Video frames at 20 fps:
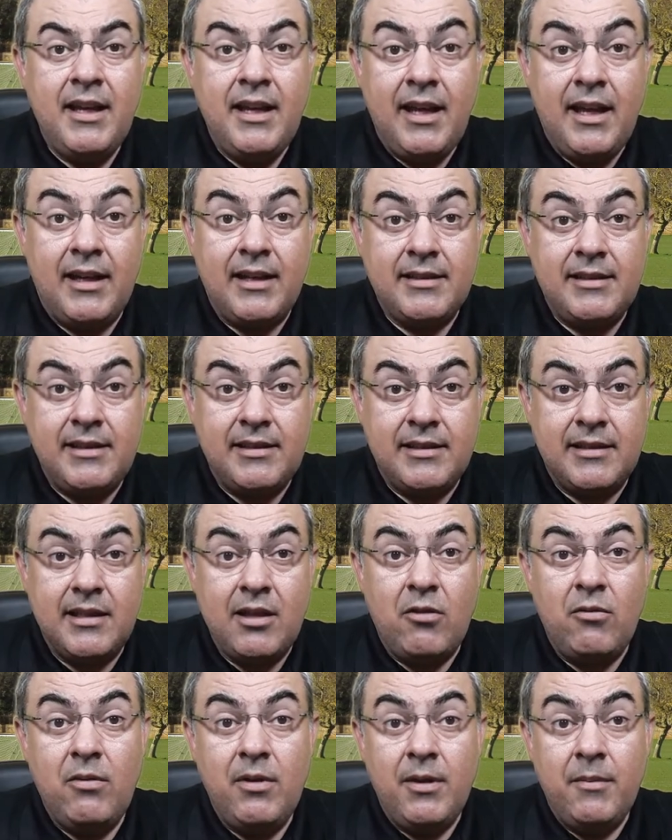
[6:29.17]
elas
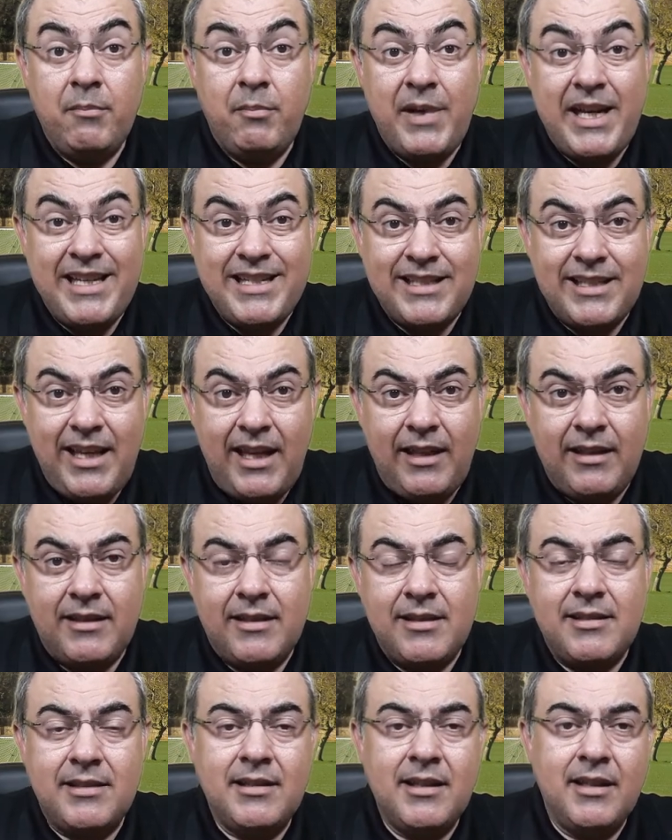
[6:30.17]
estão
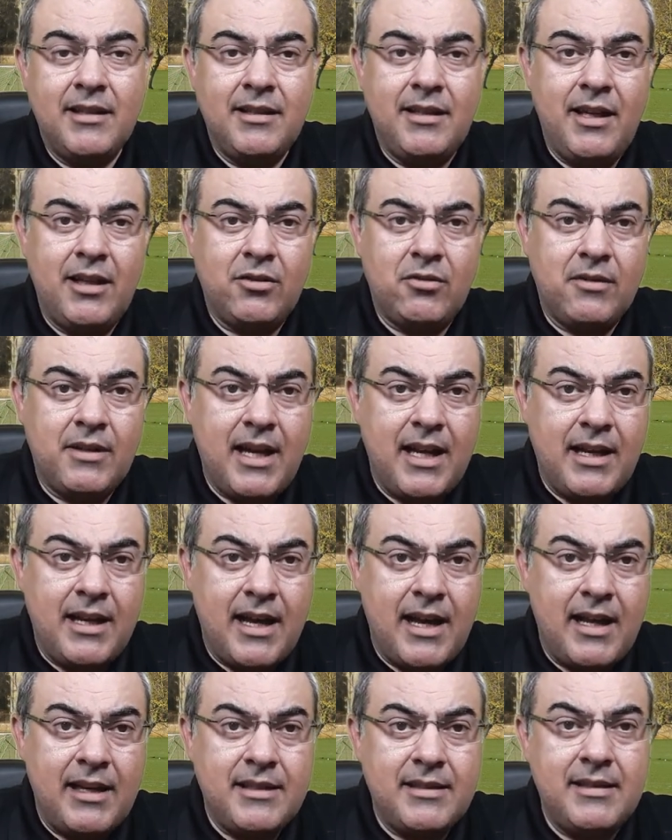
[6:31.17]
presentes dentro da
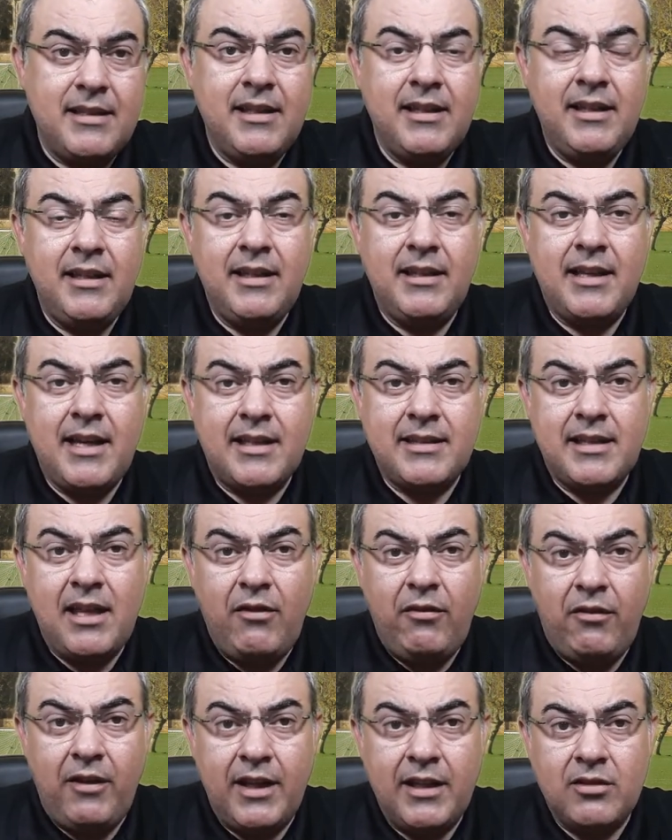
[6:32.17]
análise e das
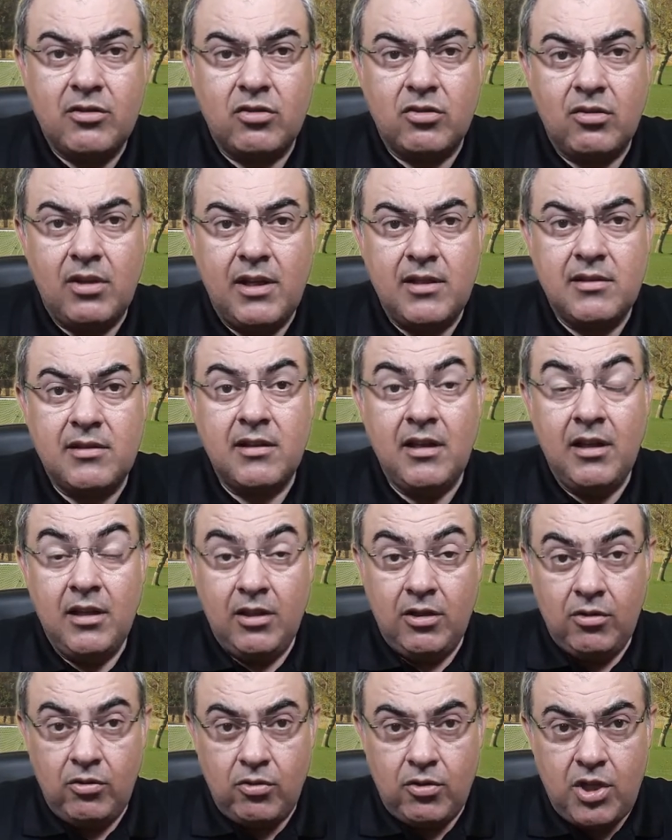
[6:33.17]
reflexões
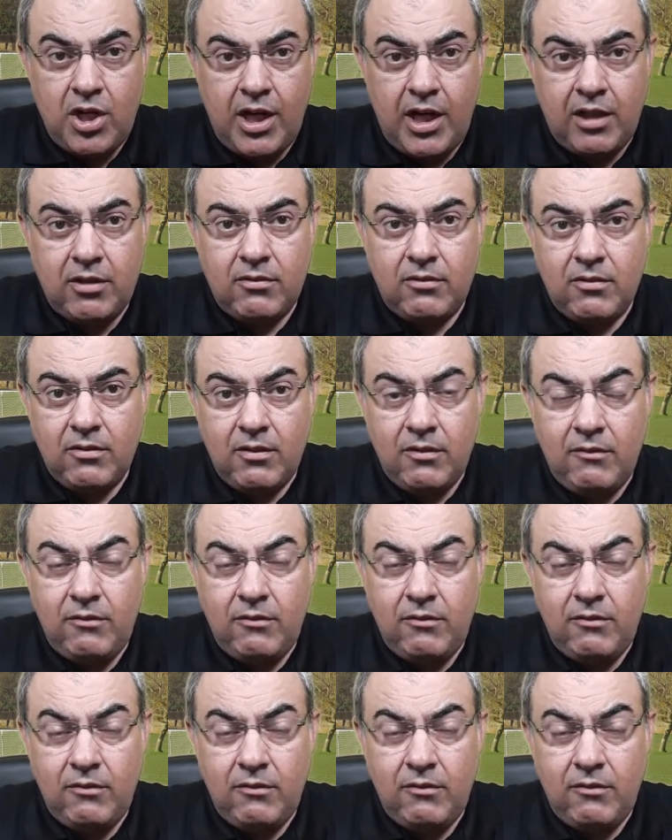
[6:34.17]
do direito.